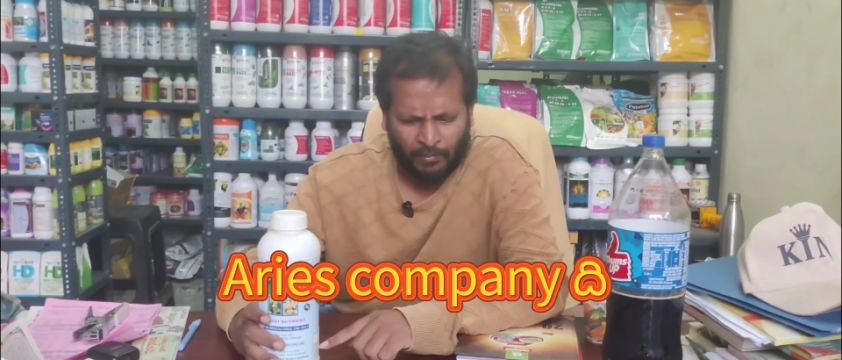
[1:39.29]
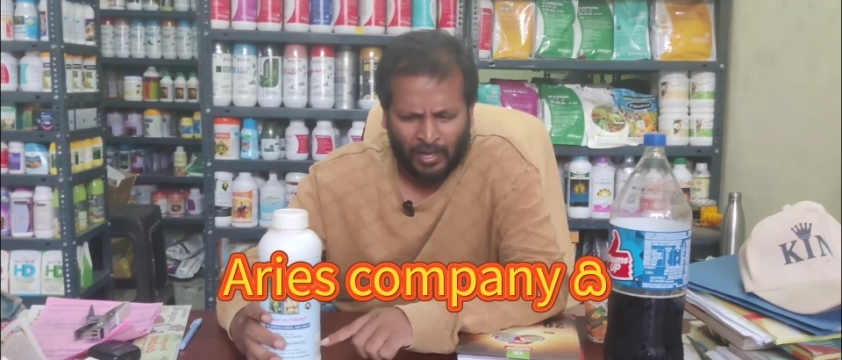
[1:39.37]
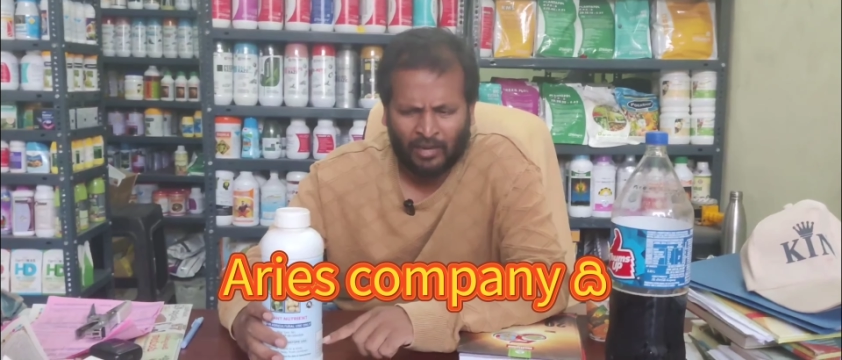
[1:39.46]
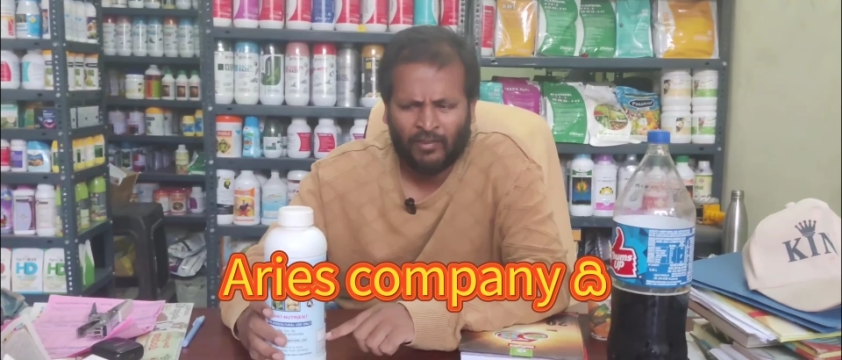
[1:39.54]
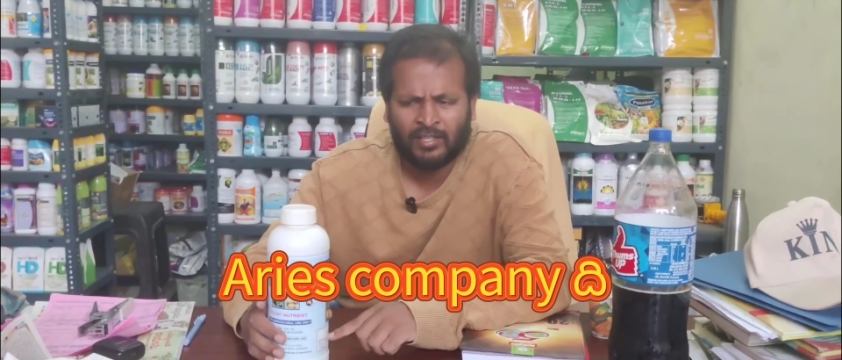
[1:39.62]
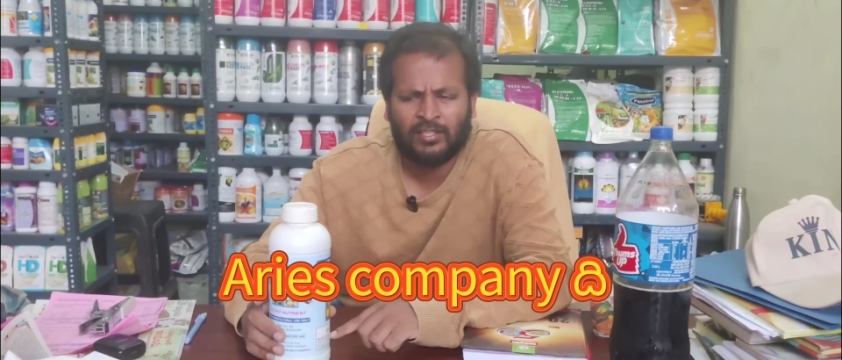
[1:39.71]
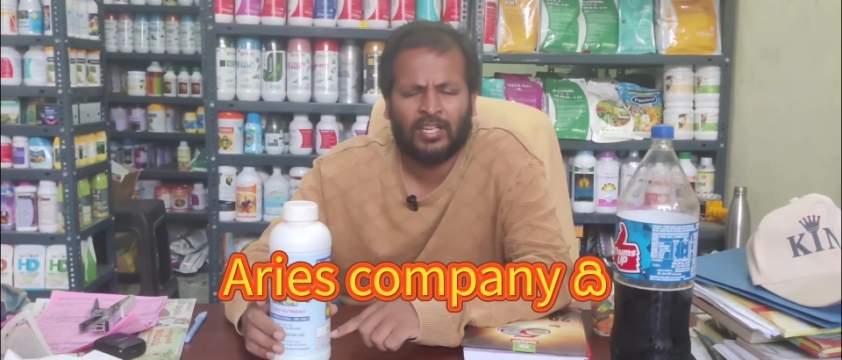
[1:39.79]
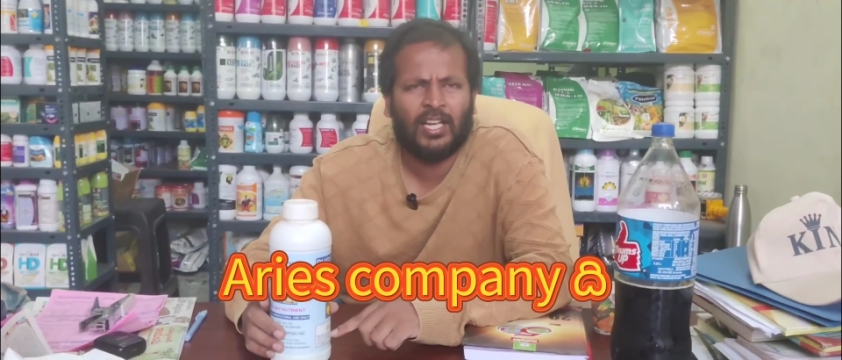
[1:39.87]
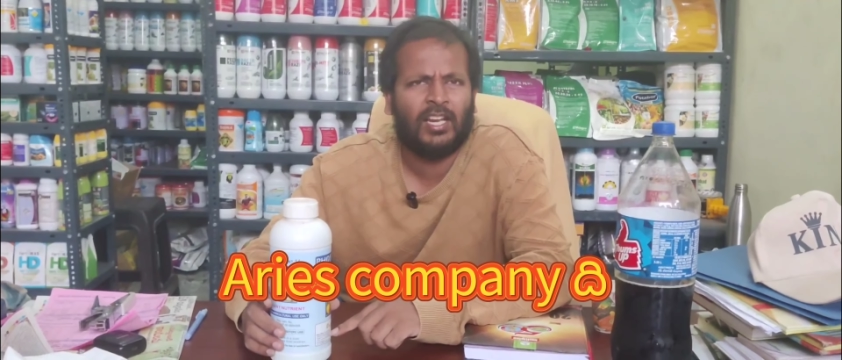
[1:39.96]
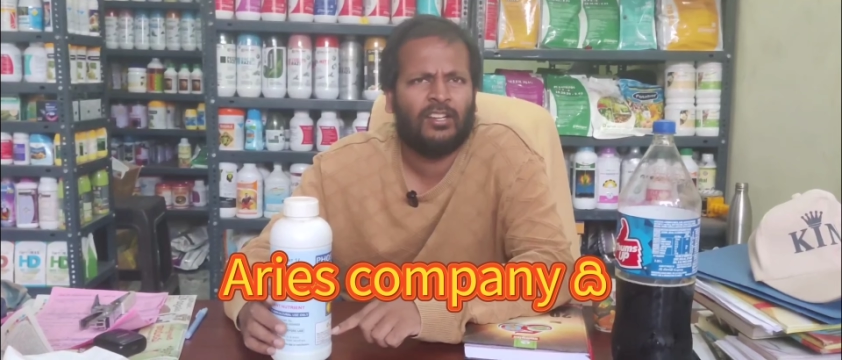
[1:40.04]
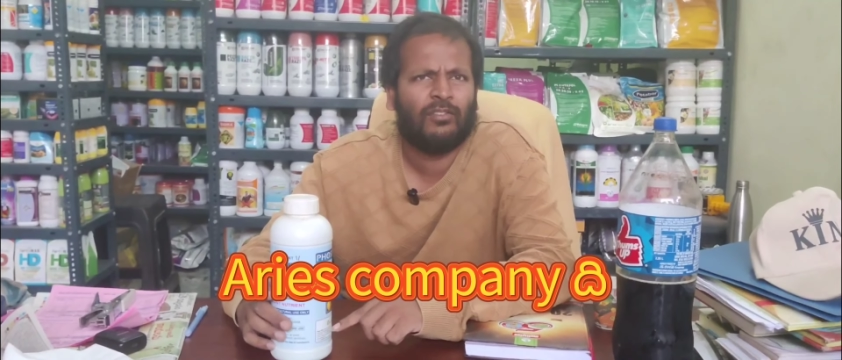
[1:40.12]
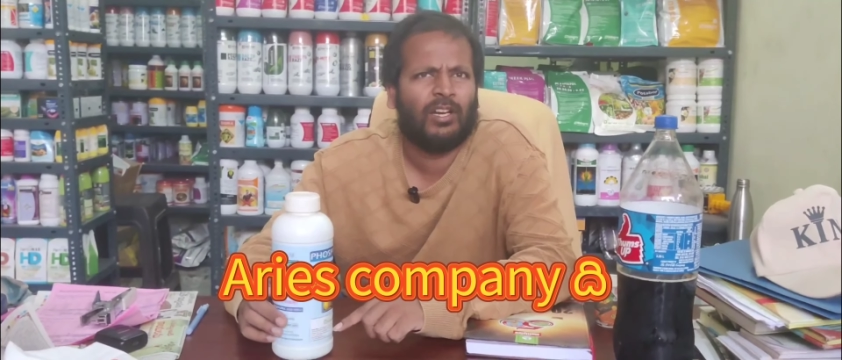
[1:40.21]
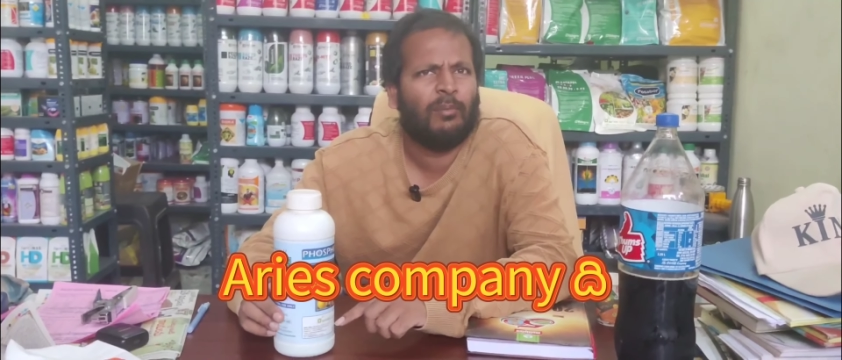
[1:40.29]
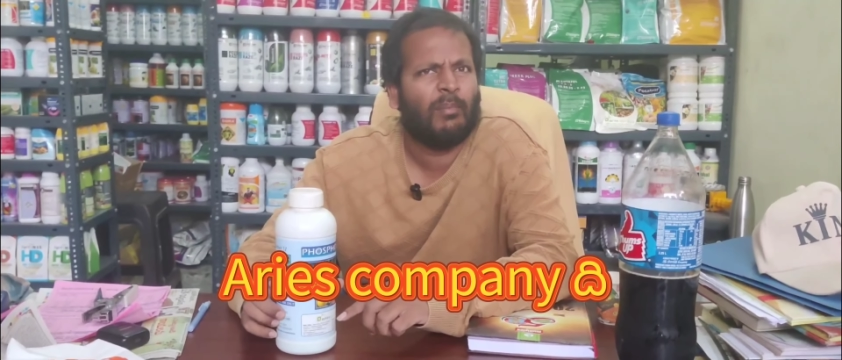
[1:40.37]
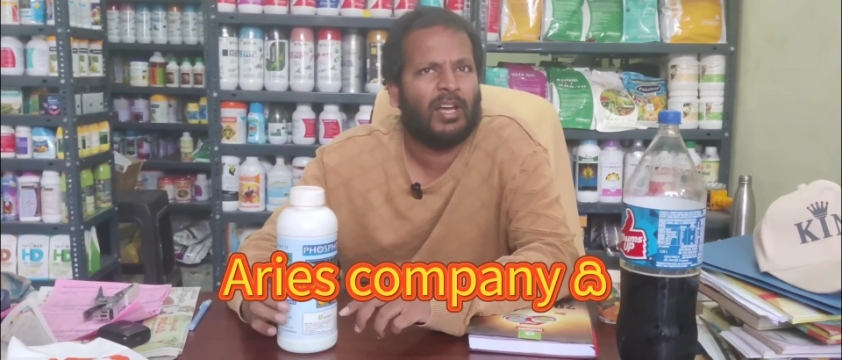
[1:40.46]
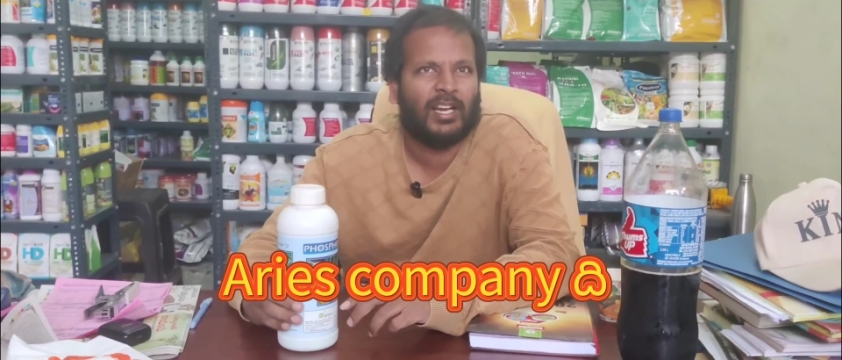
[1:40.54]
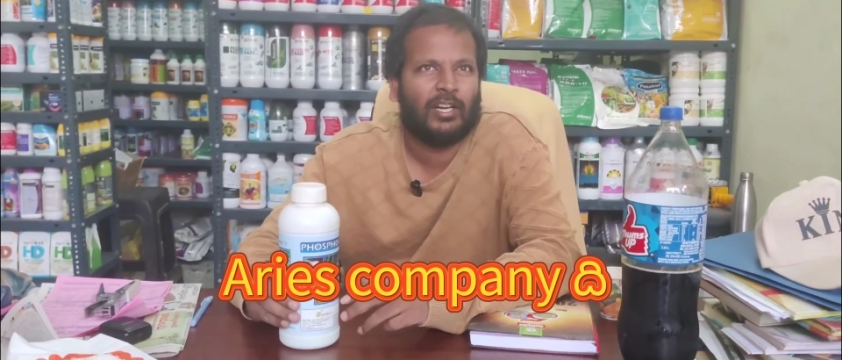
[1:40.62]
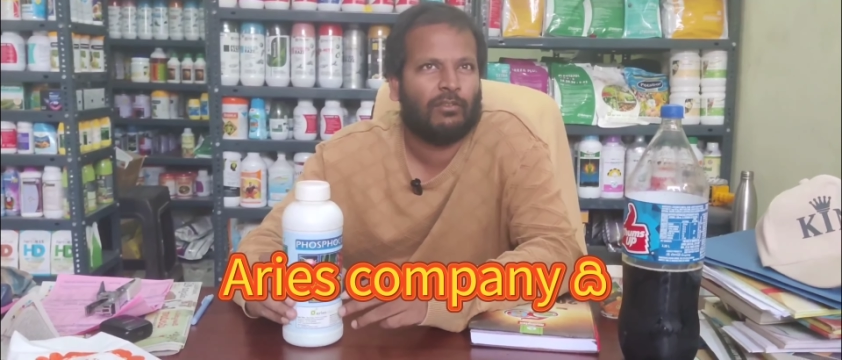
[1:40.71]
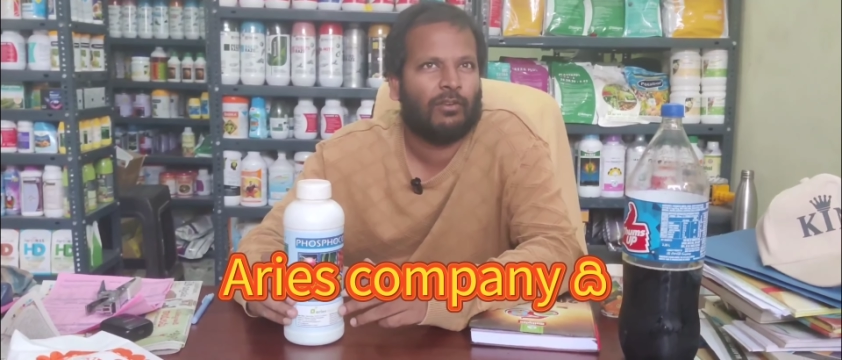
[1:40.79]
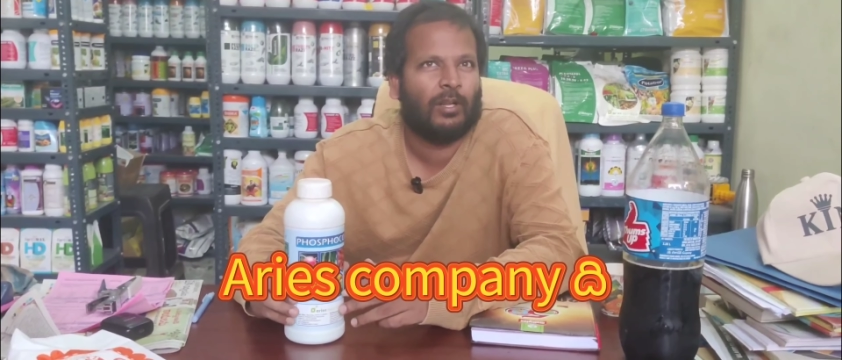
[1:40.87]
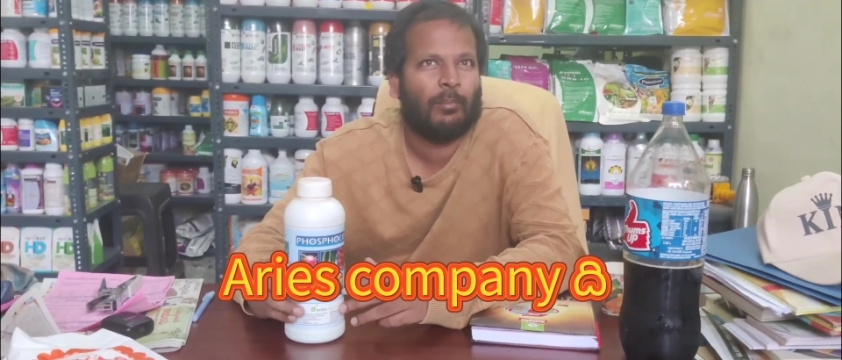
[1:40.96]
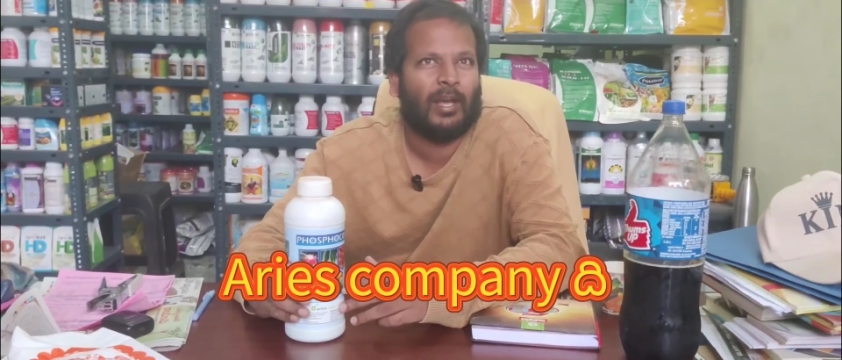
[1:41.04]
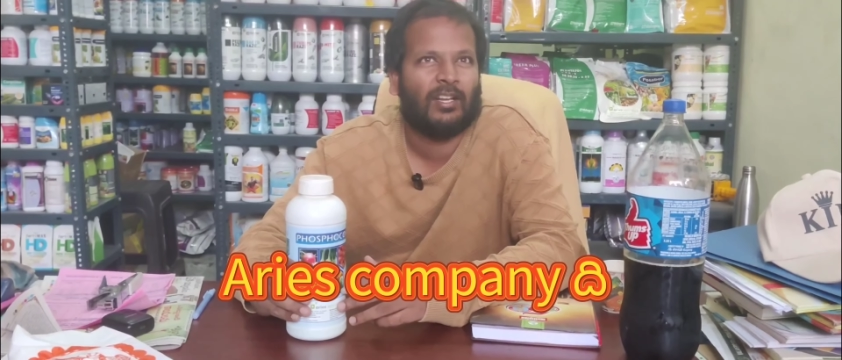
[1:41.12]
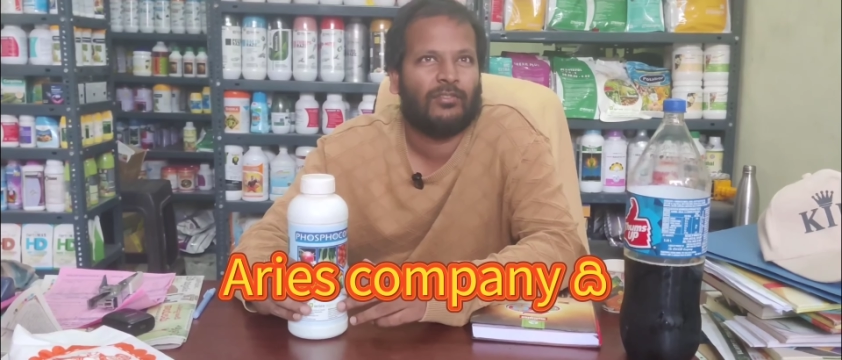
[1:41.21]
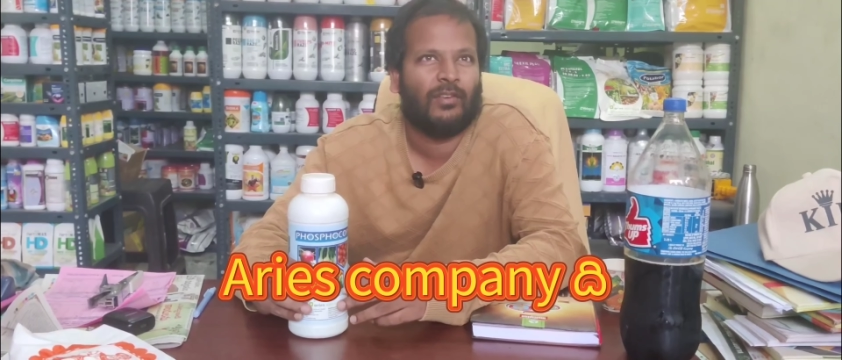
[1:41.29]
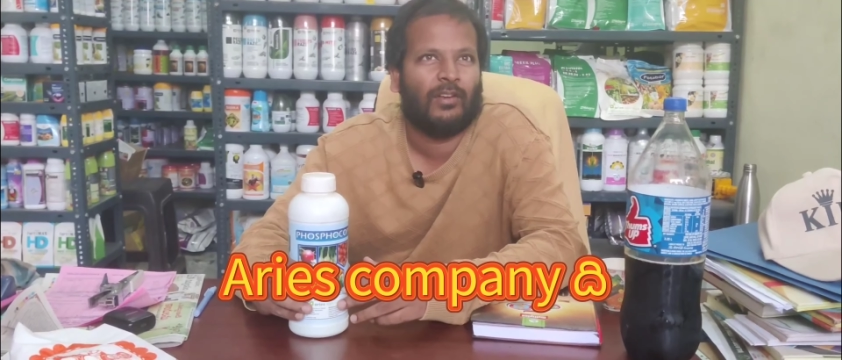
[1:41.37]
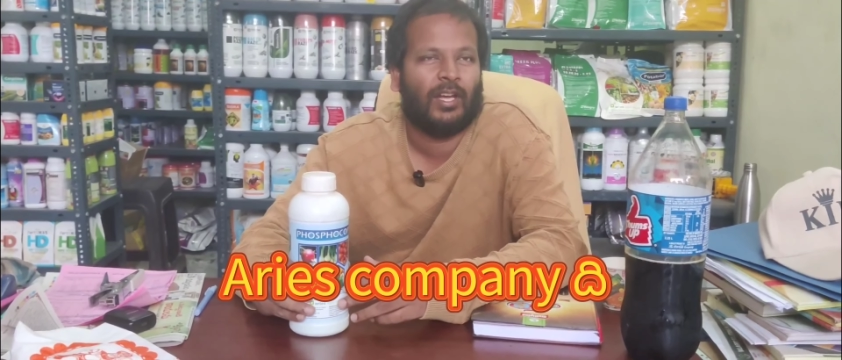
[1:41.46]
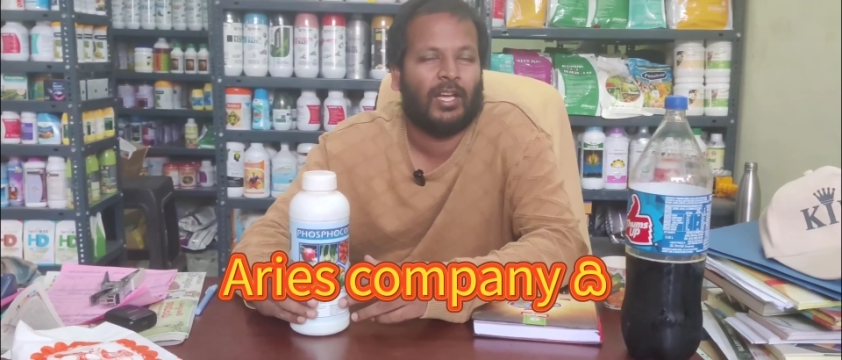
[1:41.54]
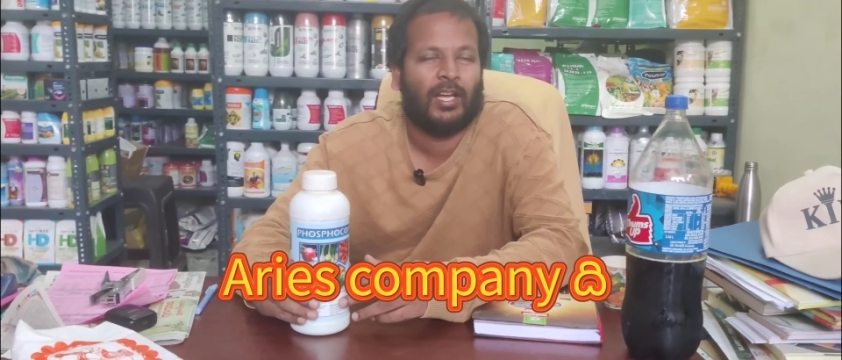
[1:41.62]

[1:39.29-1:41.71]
మ్యానుఫ్యాక్చరింగ్ ఏరియస్ వాళ్ళే మార్కెట్ కూడా మేనేజ్